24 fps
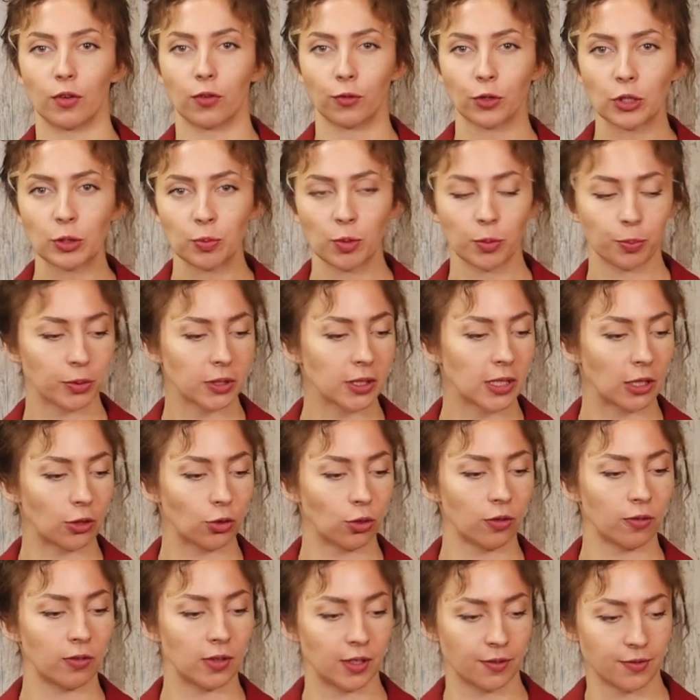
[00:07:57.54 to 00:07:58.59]
Вот мы
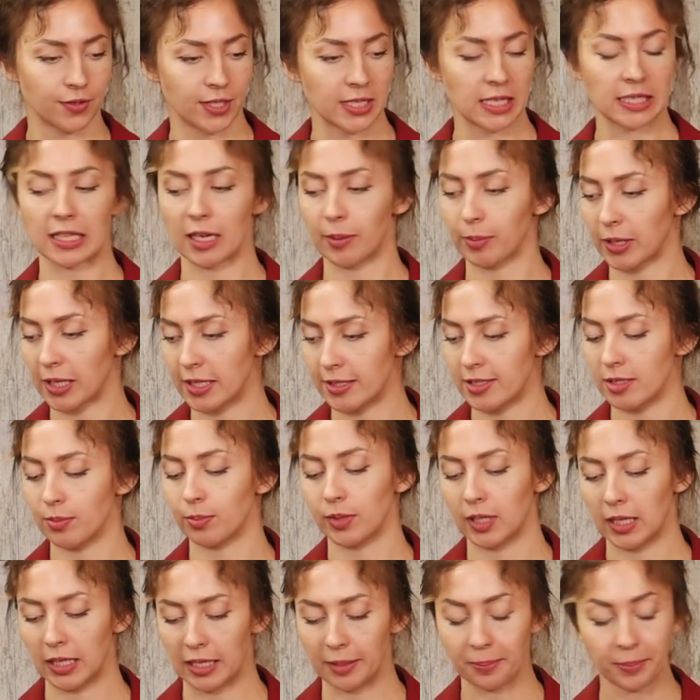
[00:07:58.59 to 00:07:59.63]
подготовили все
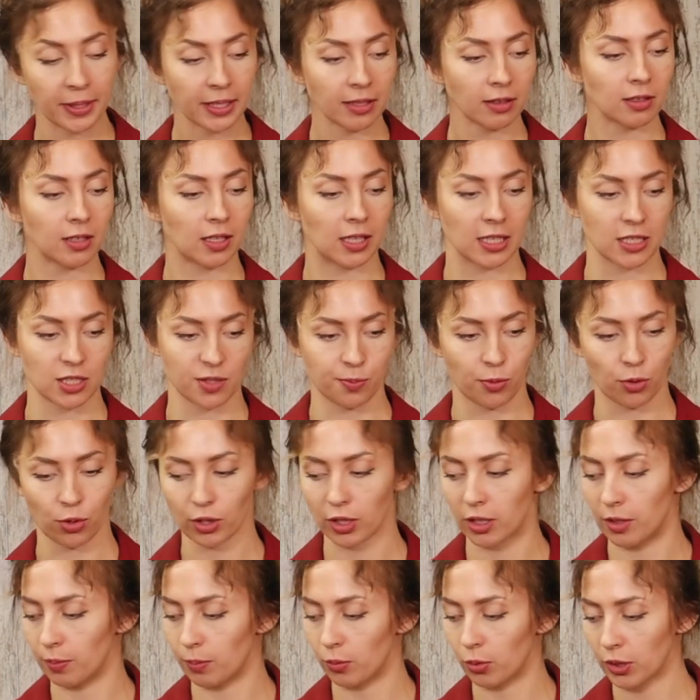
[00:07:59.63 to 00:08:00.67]
необходимые элементы для
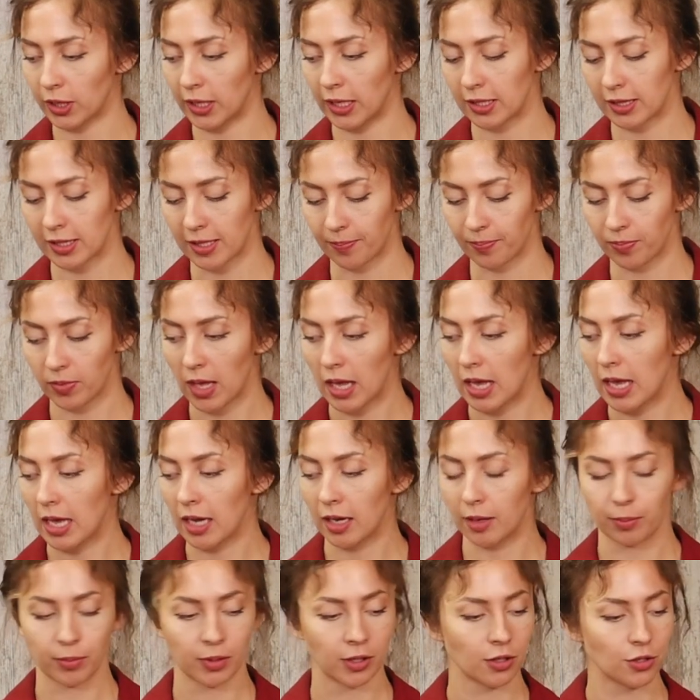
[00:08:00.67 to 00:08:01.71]
сборки букета.
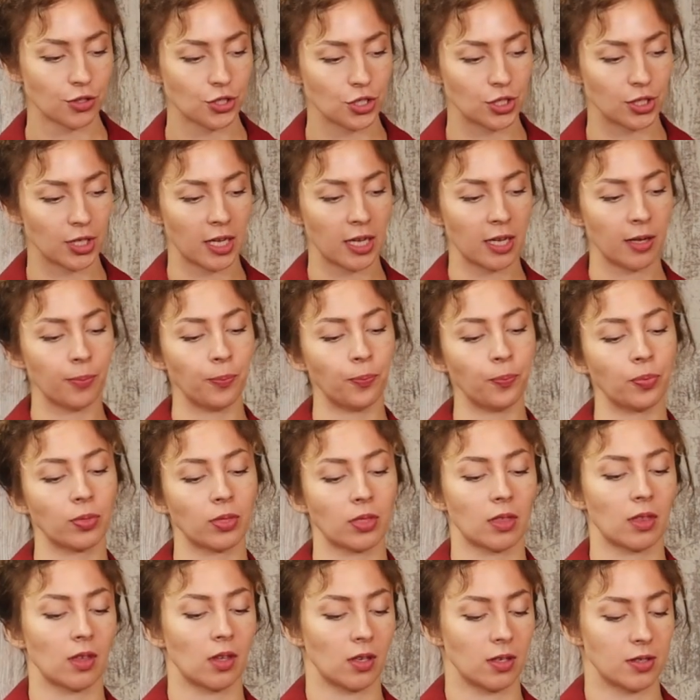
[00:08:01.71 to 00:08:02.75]
Мы начинаем
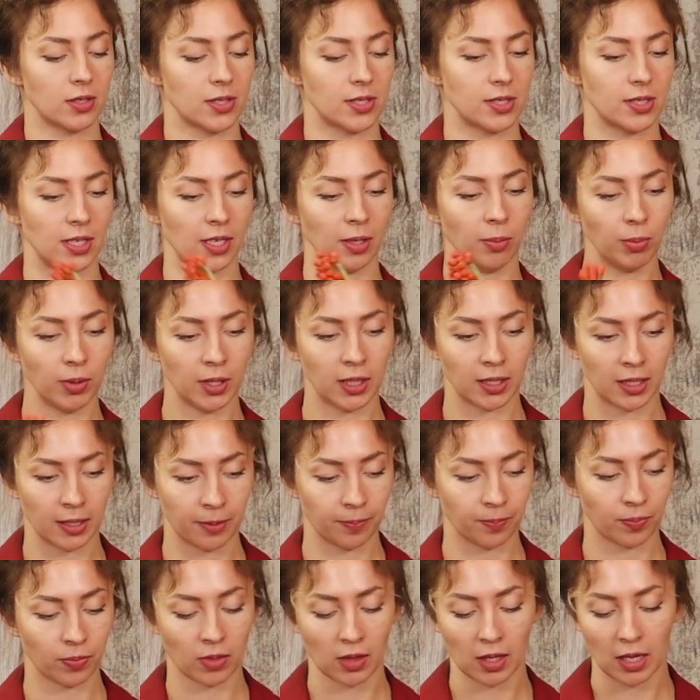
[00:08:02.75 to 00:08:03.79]
с рябины.